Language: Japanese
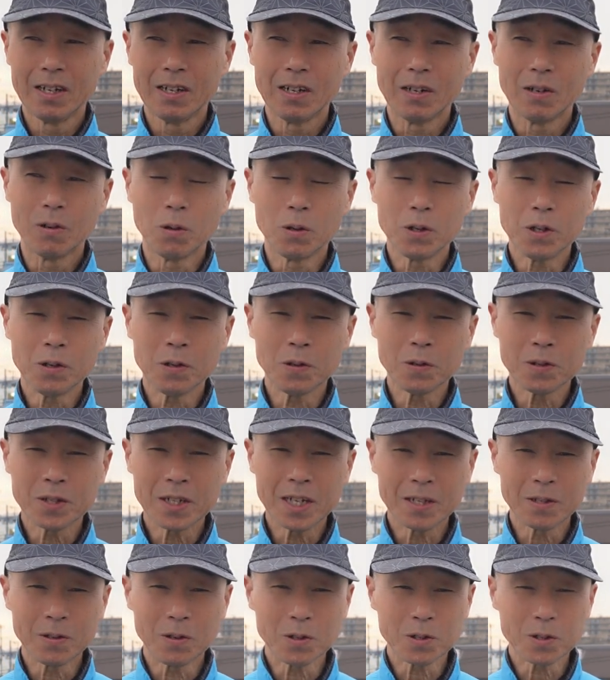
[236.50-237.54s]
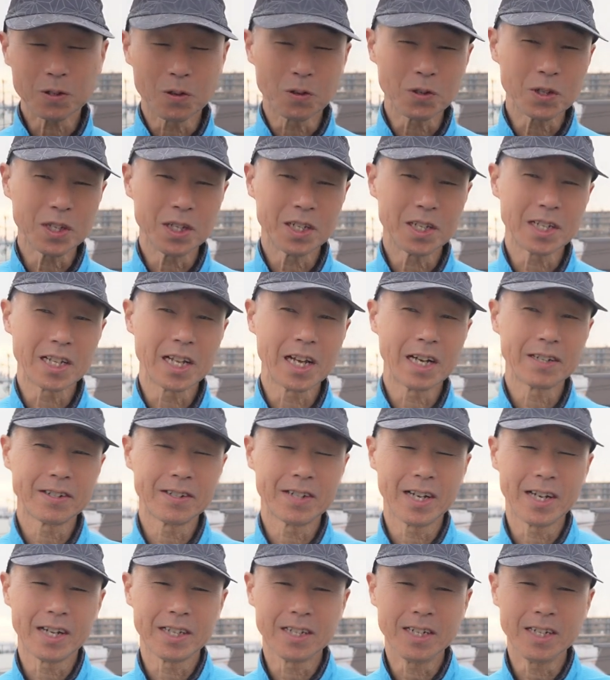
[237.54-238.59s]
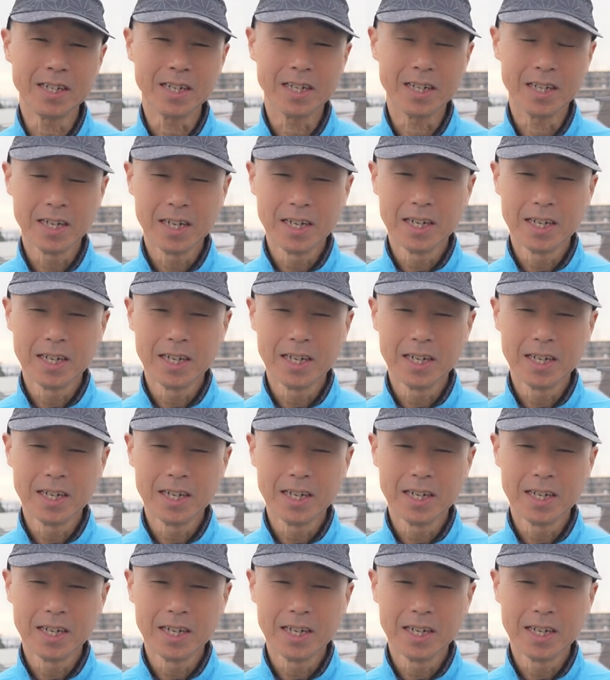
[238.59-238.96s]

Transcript: オリオン座の少し下ぐらいに